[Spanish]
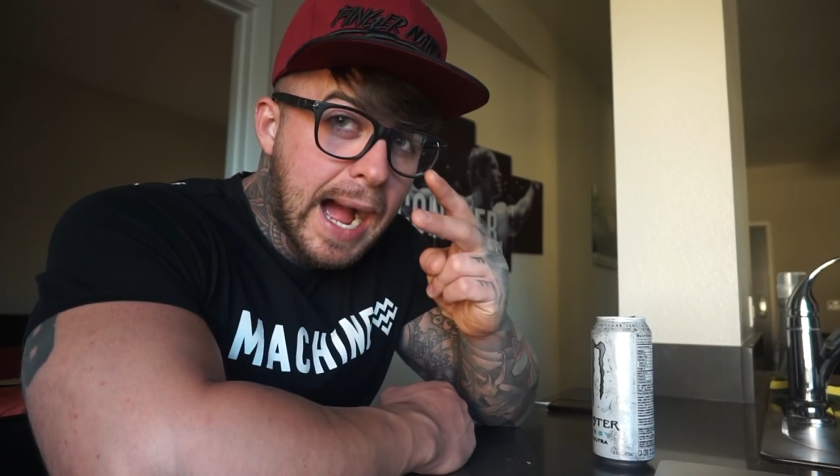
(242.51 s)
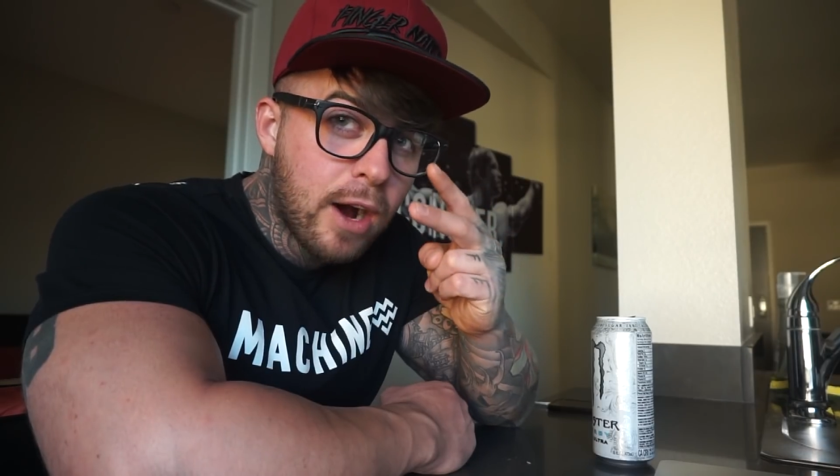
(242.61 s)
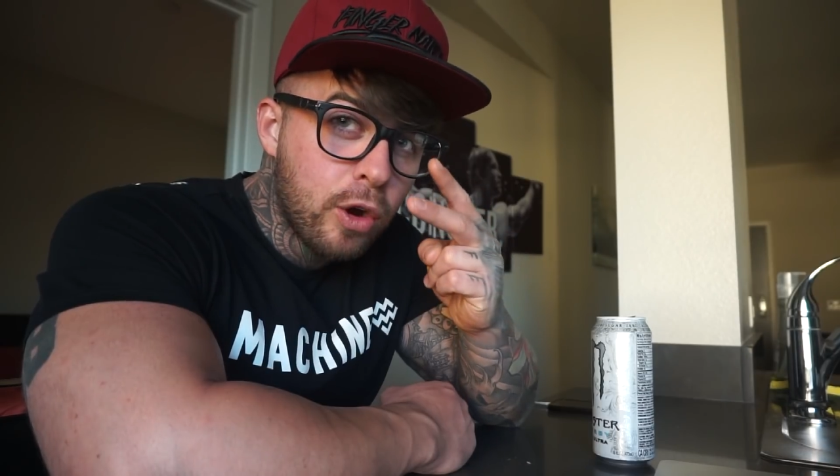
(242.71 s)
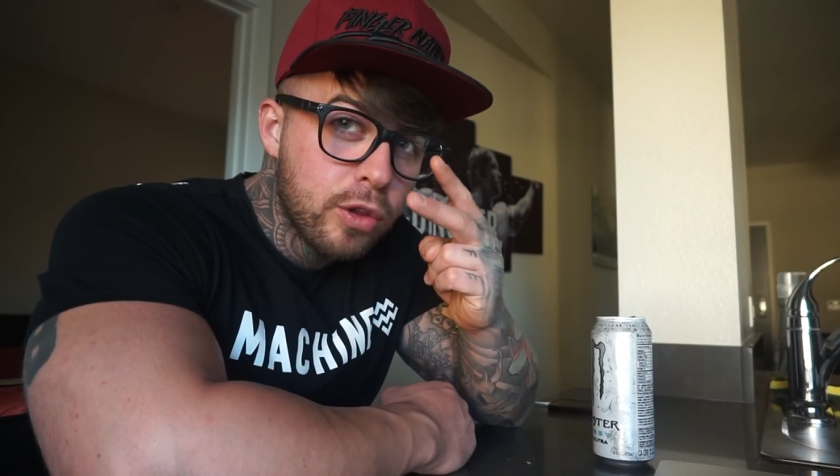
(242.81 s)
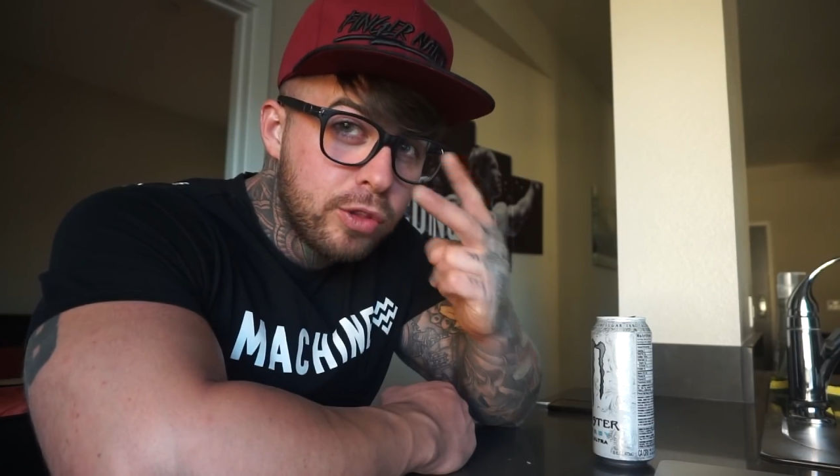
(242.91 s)

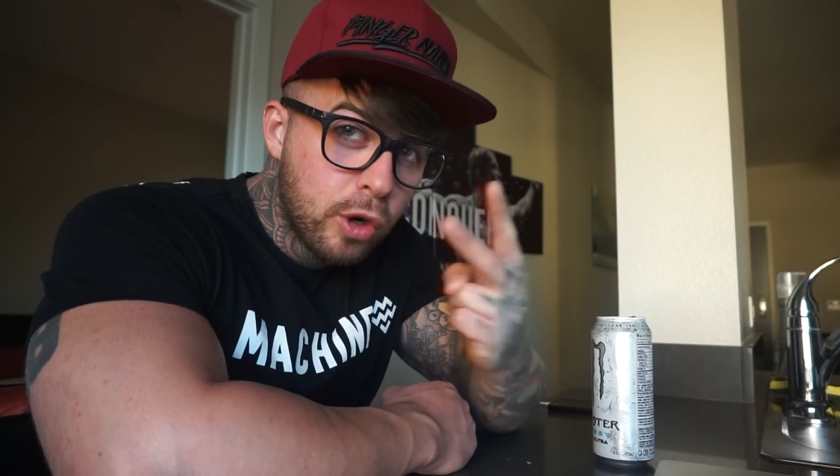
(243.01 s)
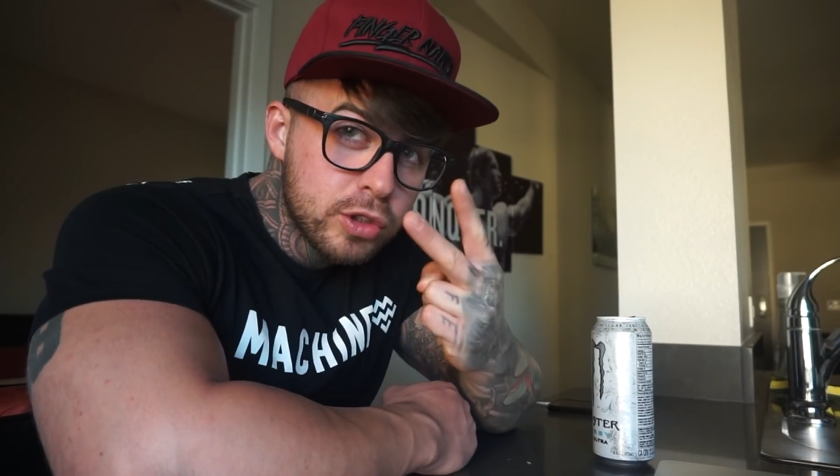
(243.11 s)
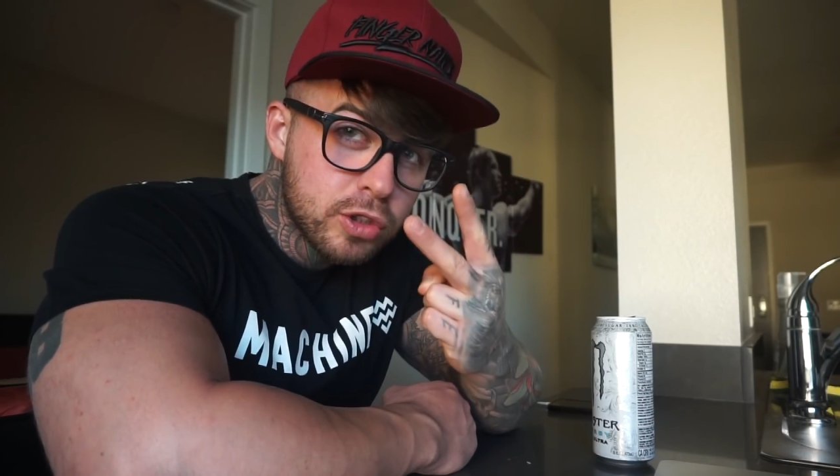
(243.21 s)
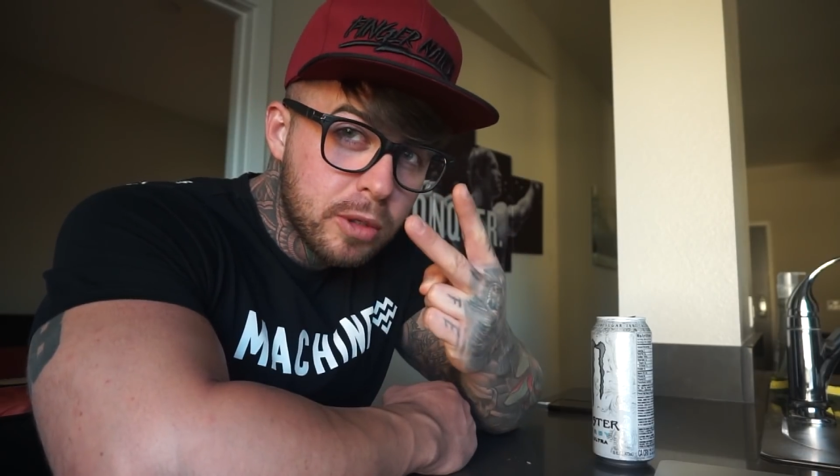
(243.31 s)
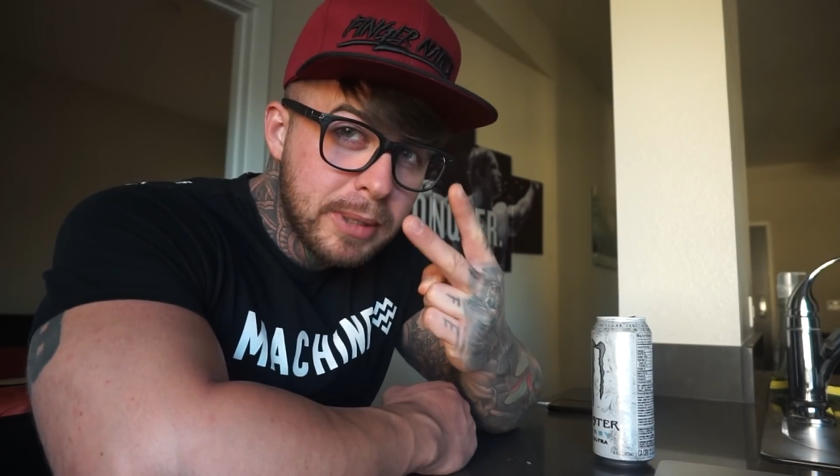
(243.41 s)
hago
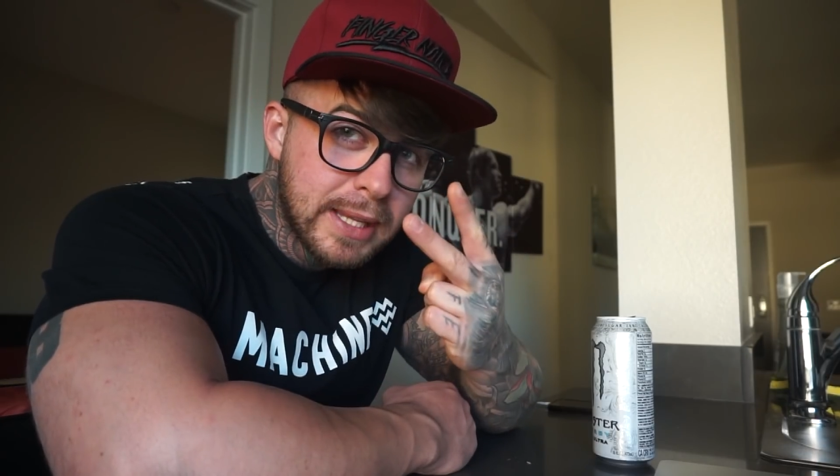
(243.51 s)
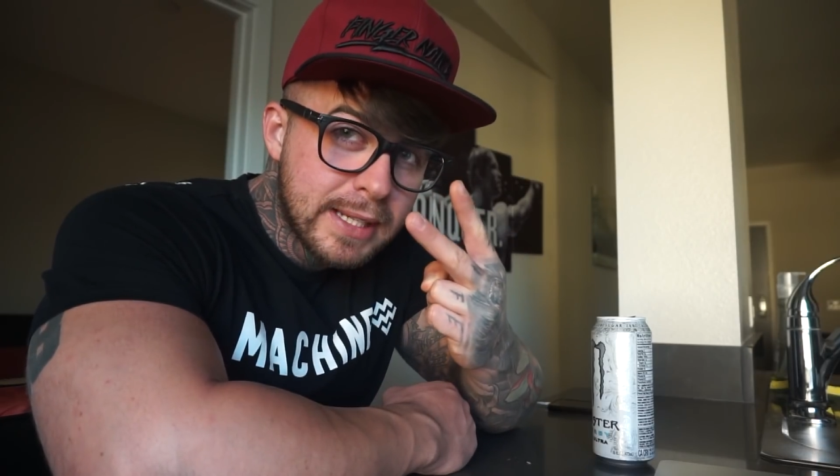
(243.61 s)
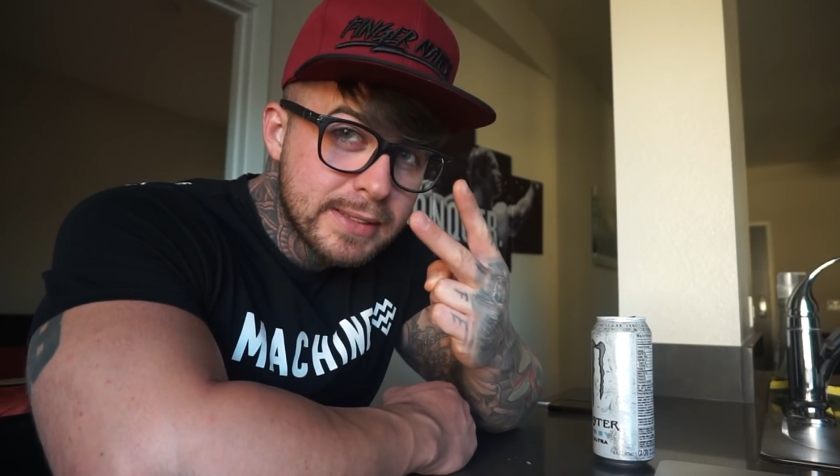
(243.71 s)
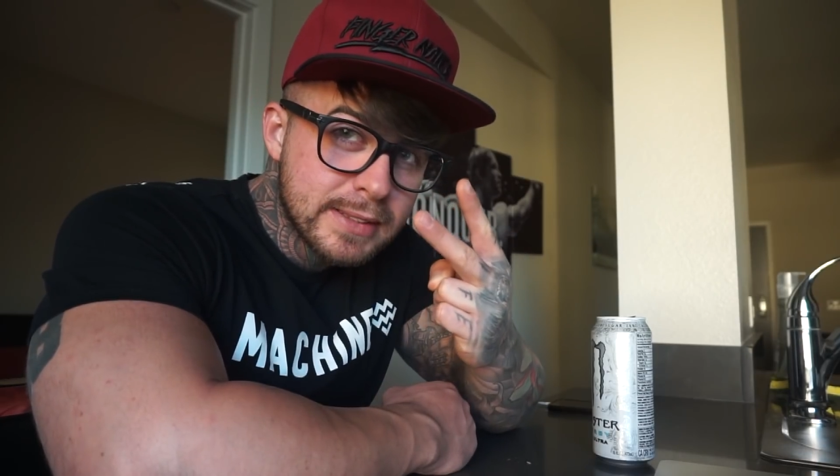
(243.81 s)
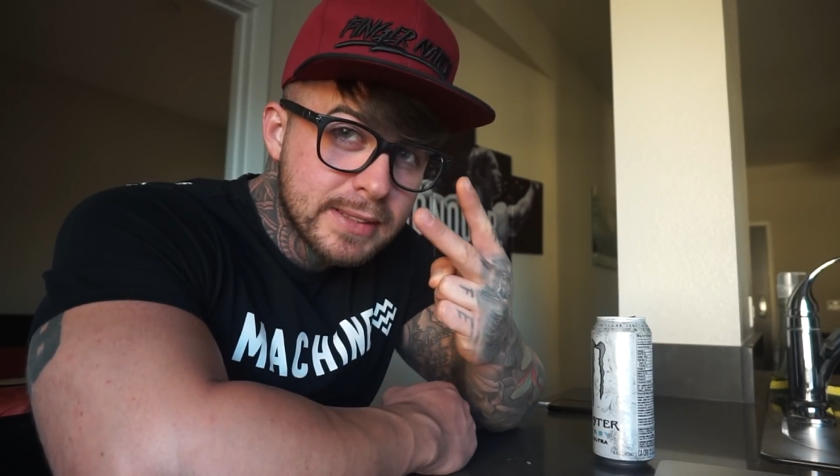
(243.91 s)
dos
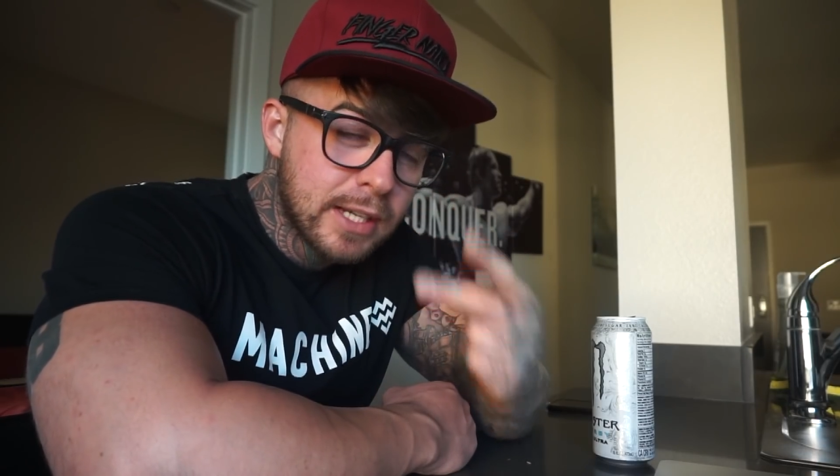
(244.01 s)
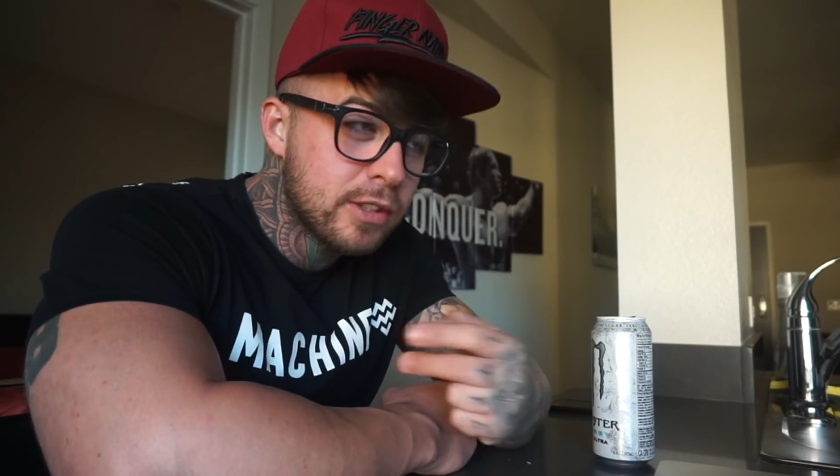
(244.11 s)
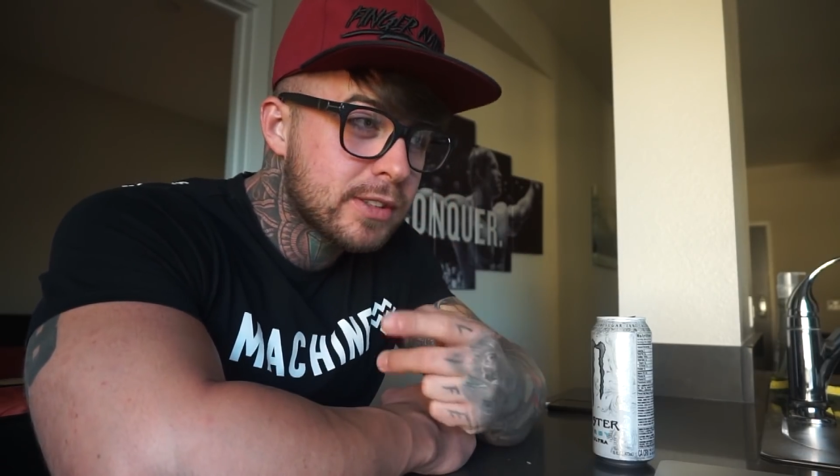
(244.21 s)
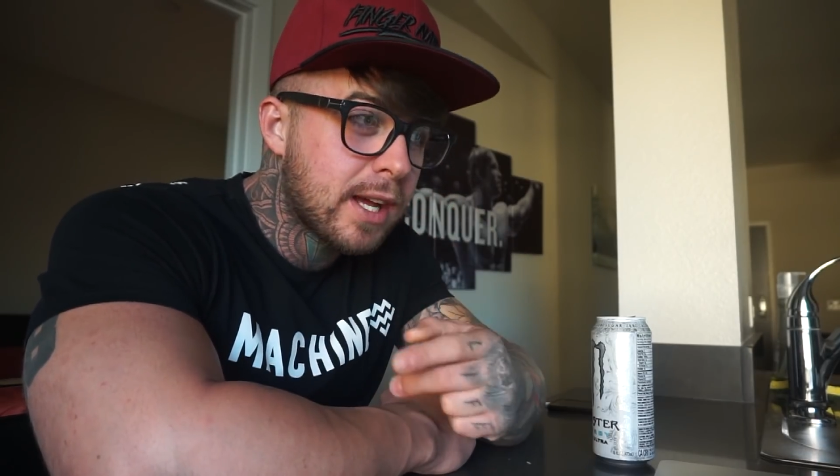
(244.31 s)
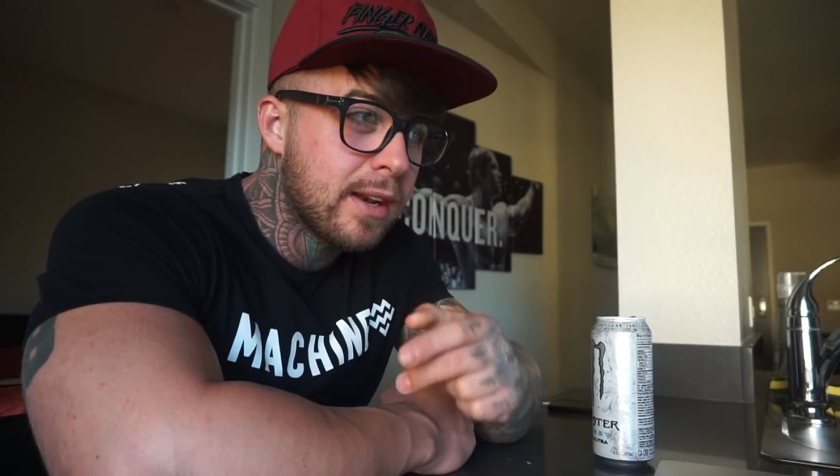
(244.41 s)
comidas que no
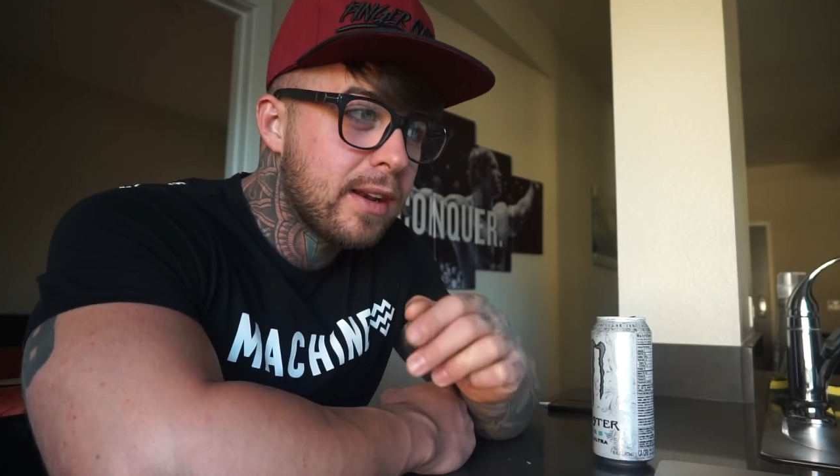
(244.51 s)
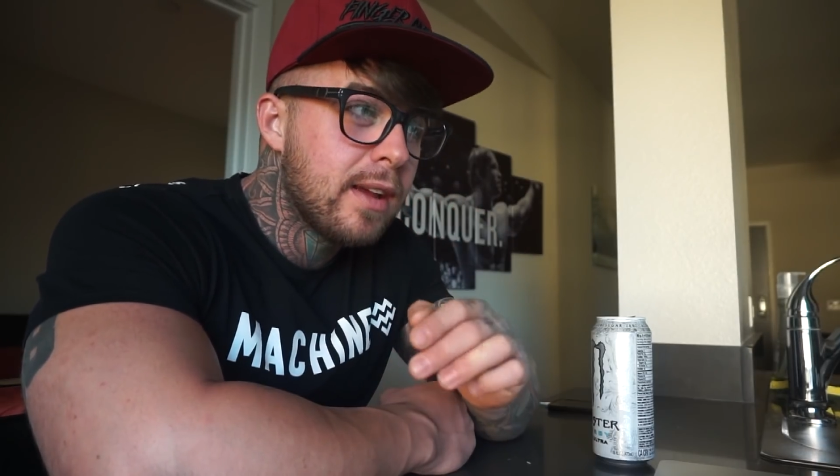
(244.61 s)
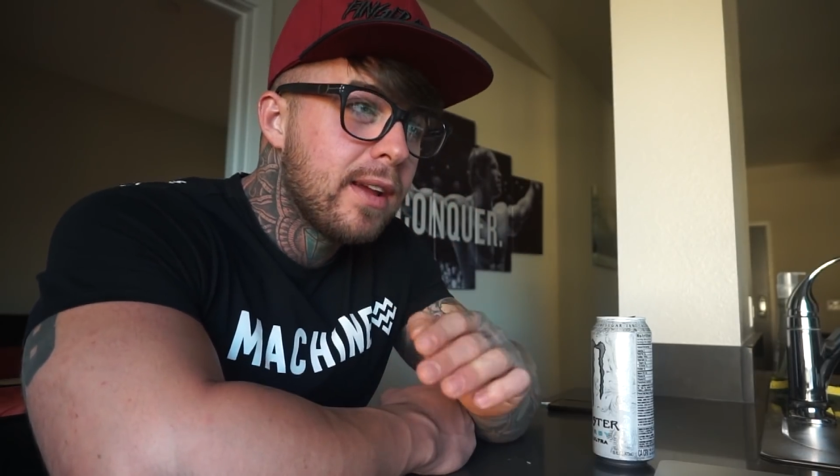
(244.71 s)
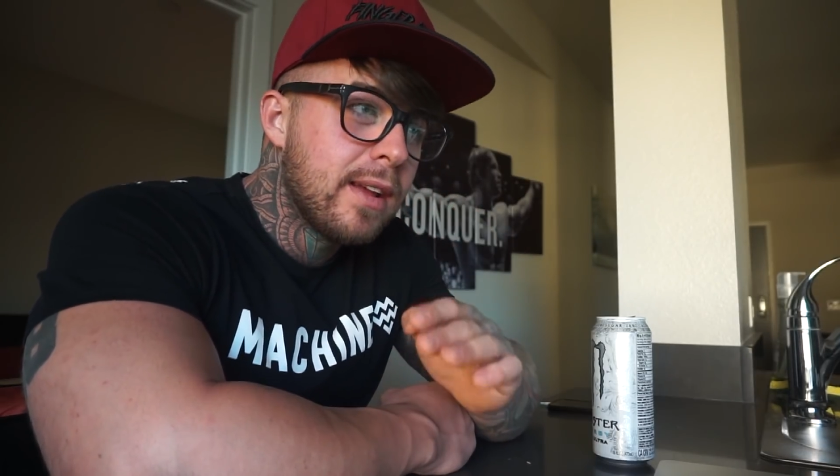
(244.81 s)
están